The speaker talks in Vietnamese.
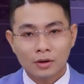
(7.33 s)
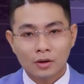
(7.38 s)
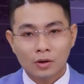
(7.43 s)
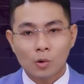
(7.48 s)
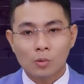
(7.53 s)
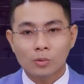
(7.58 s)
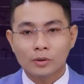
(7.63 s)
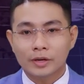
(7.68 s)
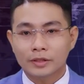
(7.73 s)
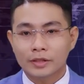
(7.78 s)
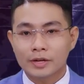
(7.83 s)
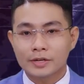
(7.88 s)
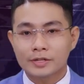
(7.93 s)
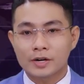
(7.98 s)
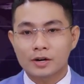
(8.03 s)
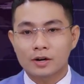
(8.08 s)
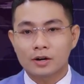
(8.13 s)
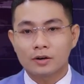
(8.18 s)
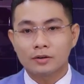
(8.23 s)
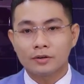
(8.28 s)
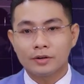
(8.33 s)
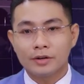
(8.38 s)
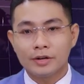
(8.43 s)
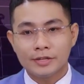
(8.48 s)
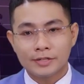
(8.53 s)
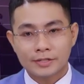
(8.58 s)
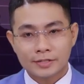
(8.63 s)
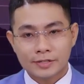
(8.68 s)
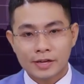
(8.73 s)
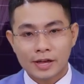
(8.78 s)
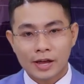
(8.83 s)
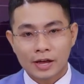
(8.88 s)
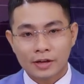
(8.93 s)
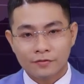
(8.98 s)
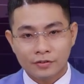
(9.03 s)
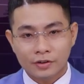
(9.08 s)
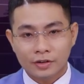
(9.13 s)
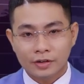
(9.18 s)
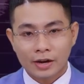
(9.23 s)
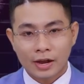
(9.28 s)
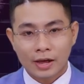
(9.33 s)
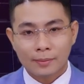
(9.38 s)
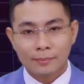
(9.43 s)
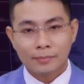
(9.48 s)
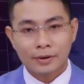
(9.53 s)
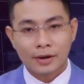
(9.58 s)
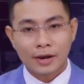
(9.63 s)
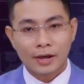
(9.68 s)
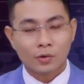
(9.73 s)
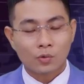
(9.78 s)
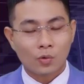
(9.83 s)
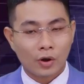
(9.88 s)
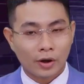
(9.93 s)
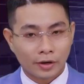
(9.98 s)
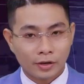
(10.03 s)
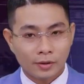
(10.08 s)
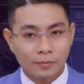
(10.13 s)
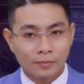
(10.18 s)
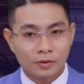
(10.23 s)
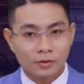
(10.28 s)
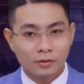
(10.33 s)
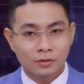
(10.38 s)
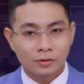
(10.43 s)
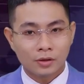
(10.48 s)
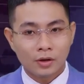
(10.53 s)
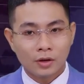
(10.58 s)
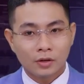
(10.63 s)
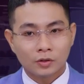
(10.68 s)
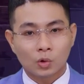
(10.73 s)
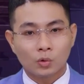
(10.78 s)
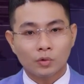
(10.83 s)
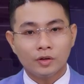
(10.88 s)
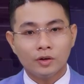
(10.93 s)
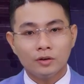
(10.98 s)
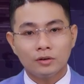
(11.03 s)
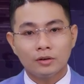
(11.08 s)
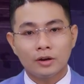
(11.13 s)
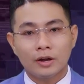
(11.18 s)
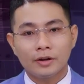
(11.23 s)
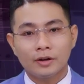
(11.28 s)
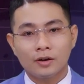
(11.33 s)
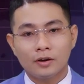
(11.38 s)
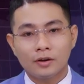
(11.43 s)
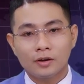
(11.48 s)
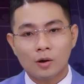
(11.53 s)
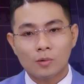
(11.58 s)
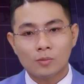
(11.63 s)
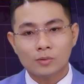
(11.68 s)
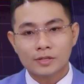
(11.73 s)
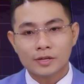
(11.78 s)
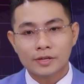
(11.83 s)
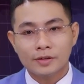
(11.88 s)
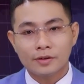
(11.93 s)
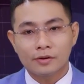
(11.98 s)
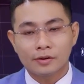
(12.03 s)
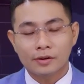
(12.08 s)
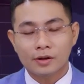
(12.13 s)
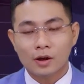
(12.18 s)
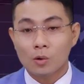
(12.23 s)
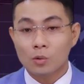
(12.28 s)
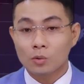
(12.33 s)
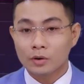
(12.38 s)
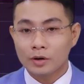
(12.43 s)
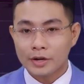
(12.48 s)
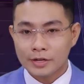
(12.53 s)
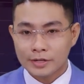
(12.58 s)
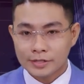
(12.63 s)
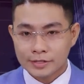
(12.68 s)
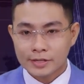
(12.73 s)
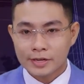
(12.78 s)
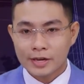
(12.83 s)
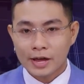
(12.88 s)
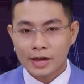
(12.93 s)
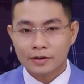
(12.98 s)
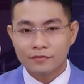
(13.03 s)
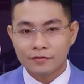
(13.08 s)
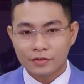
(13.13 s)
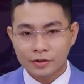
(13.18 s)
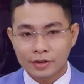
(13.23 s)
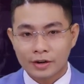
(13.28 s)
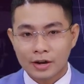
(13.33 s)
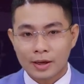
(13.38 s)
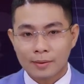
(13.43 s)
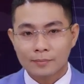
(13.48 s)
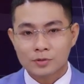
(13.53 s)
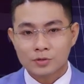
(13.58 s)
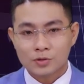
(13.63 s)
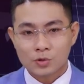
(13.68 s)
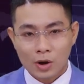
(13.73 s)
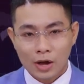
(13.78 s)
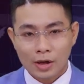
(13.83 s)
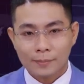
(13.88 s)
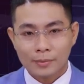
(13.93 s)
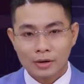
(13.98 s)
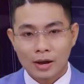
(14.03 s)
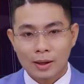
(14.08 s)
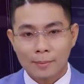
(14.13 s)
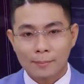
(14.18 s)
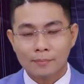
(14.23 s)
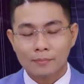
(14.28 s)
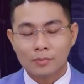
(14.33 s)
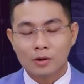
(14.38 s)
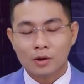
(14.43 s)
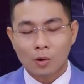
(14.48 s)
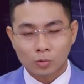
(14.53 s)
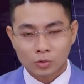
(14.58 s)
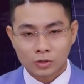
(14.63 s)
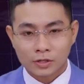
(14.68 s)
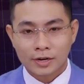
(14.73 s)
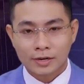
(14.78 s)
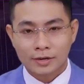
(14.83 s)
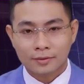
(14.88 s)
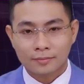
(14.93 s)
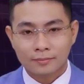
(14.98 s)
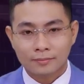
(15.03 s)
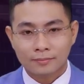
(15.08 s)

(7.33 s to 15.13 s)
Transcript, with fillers: cùng nhà tài trợ đê xê i Việt Nam Năng Đoạn Kim Cương tổ chức lễ khởi công xây dựng cầu đê xê i Việt Nam số hai mươi lăm, cầu Tranh.